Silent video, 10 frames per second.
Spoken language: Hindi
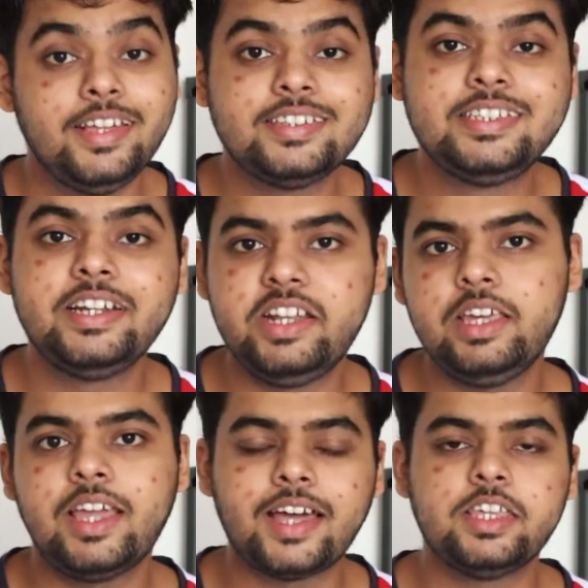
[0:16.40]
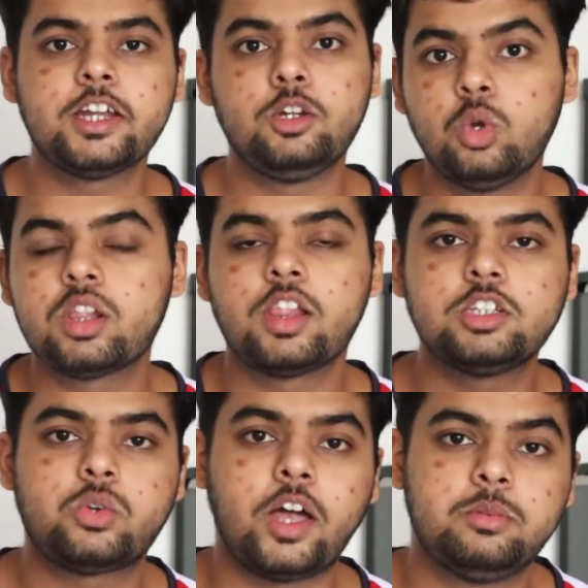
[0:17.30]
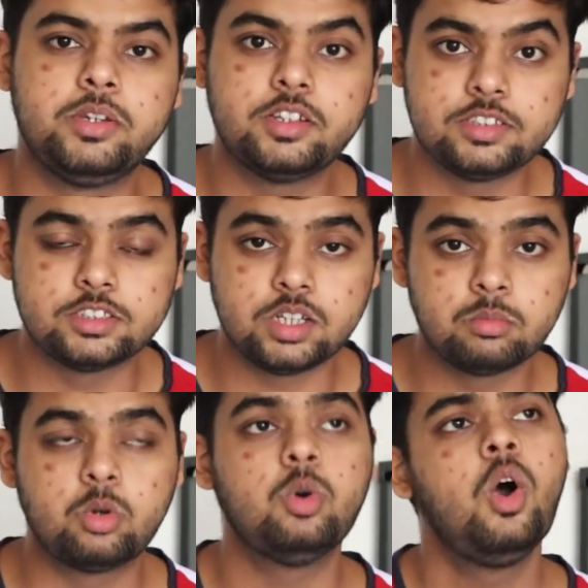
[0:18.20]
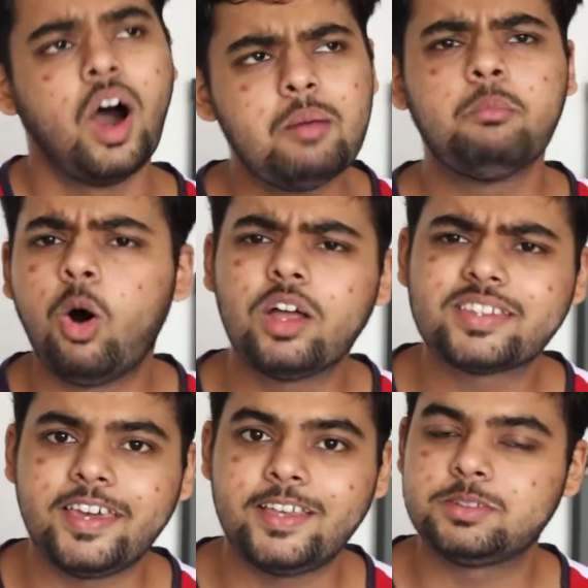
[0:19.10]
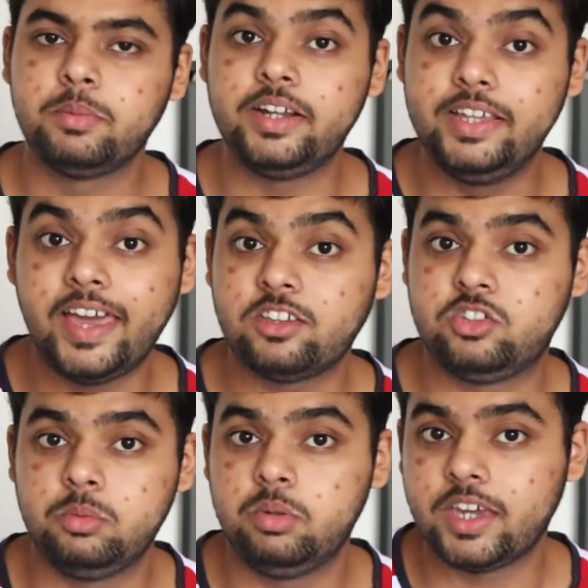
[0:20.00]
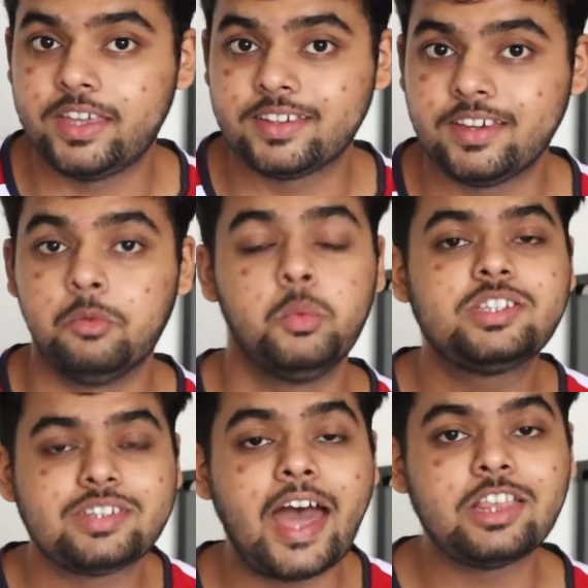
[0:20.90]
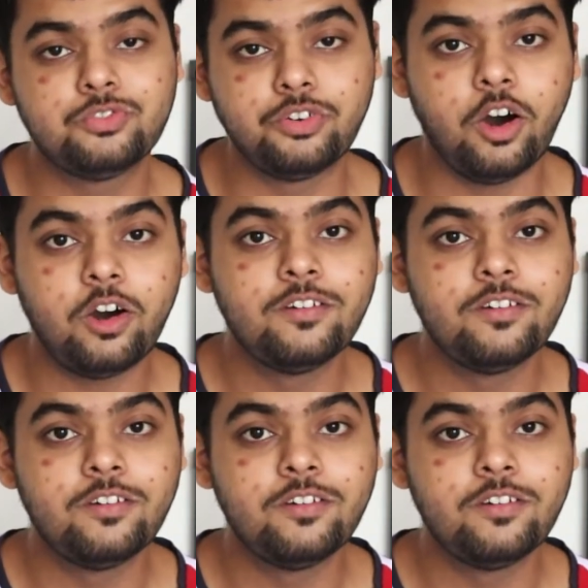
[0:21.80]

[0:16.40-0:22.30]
DCT यानी कि डुअल क्लच ट्रांसमिशन सिस्टम को हम बहुत केस में DSG भी कहते हैं विच स्टैंड फॉर